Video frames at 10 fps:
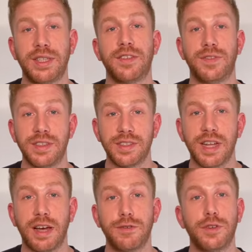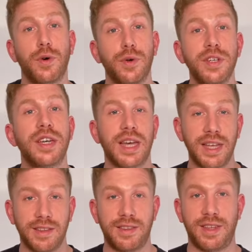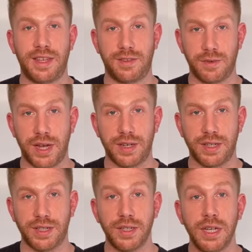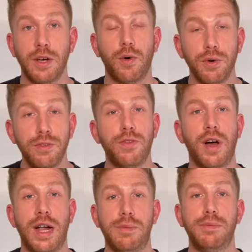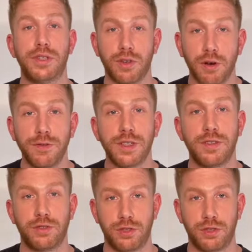gewissenhaft und rechtssicher zu handeln und vor allem Betroffene zu